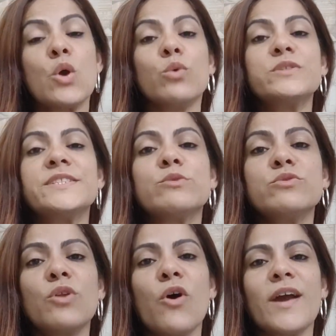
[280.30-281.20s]
O
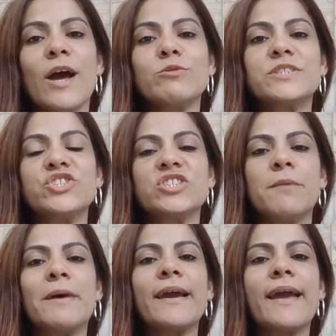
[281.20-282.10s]
segundo local se
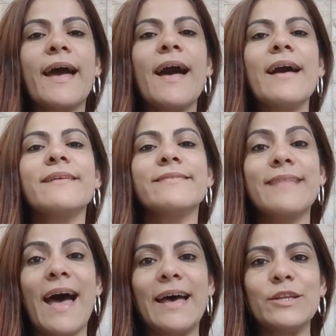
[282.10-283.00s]
chama
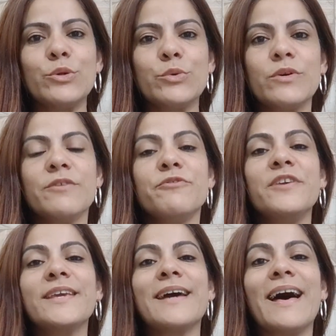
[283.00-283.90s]
Cadário,
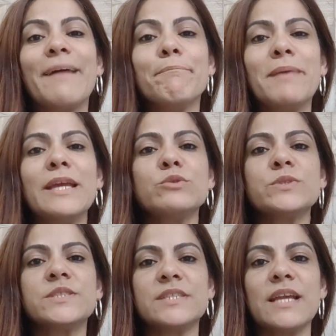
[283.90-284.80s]
fica bem no
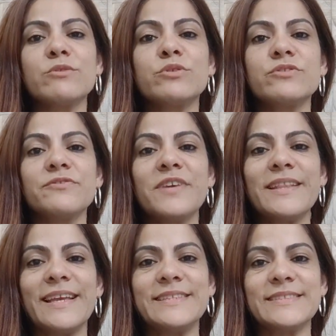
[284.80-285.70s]
centro de
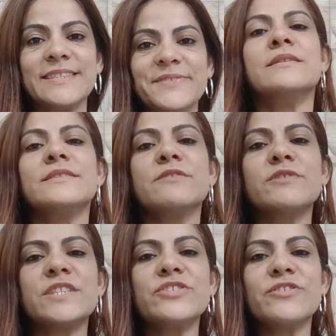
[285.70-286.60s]
Veneza. Se
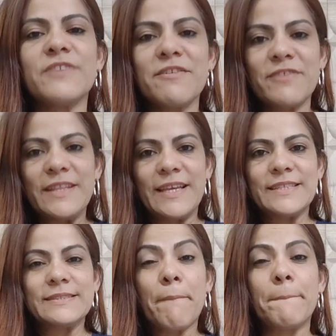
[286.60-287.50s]
você estiver em
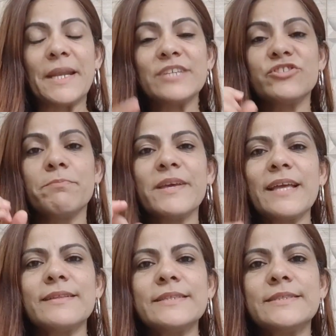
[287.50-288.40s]
Veneza, preste bem
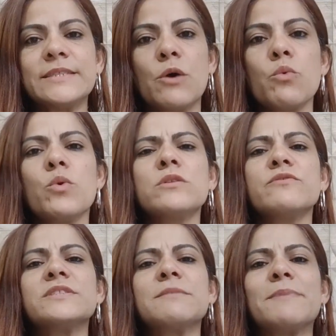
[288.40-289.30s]
atenção
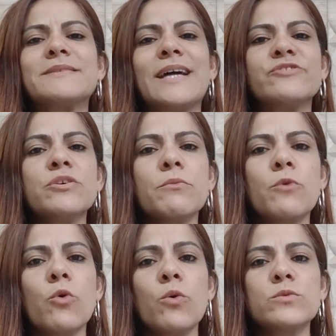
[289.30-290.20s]
quando você passar de
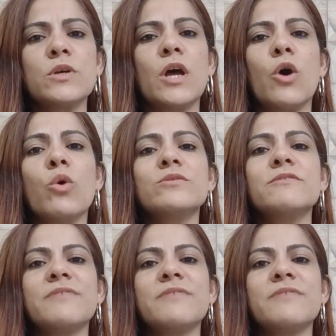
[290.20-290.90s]
gôndola ou de